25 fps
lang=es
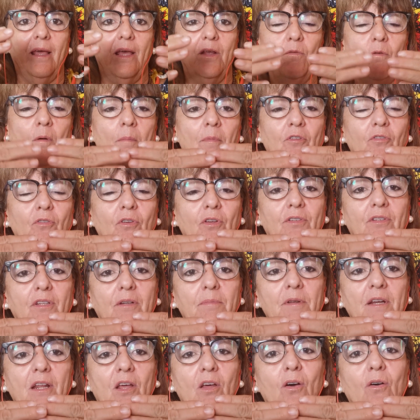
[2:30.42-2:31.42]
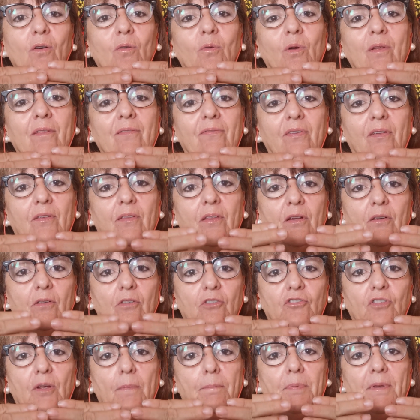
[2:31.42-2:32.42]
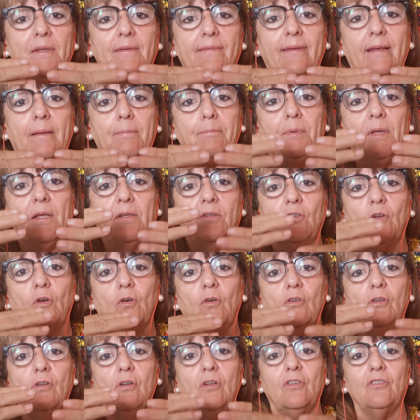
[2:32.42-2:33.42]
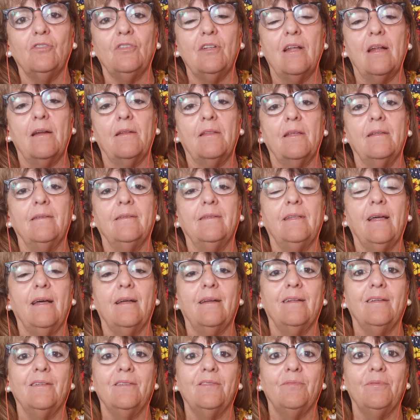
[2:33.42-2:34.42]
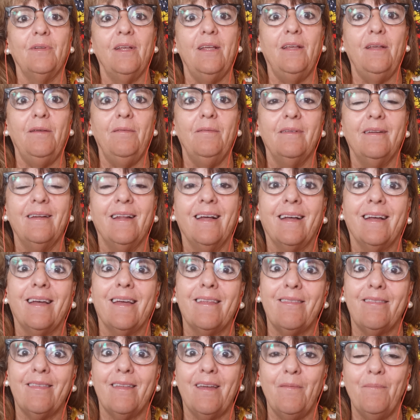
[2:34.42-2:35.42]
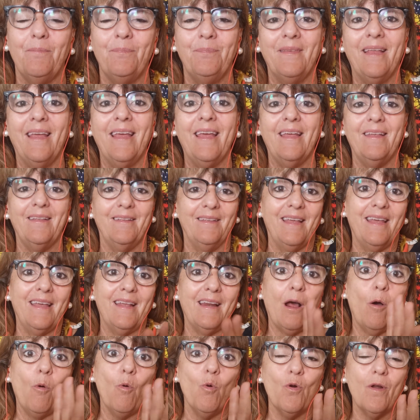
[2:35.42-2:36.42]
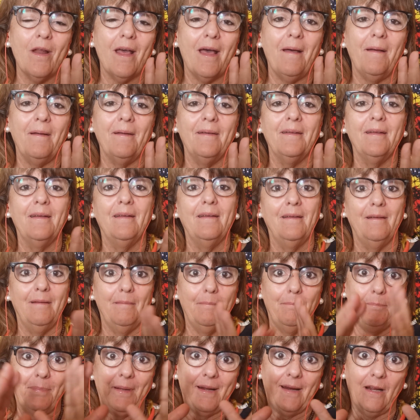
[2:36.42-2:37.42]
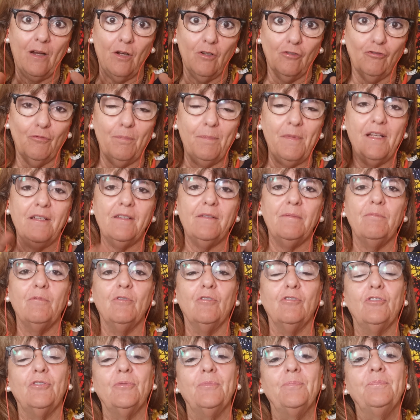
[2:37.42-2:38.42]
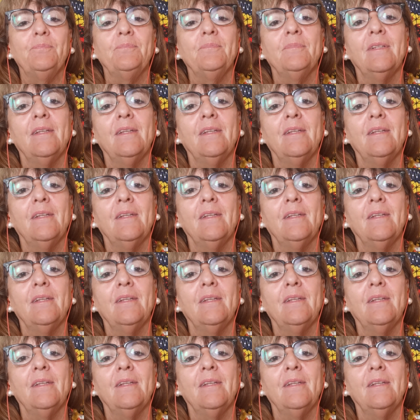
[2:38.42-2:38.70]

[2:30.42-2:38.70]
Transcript: en un momento determinado coinciden los sapiens sapiens con los neandertales y la caza era una para los mismos.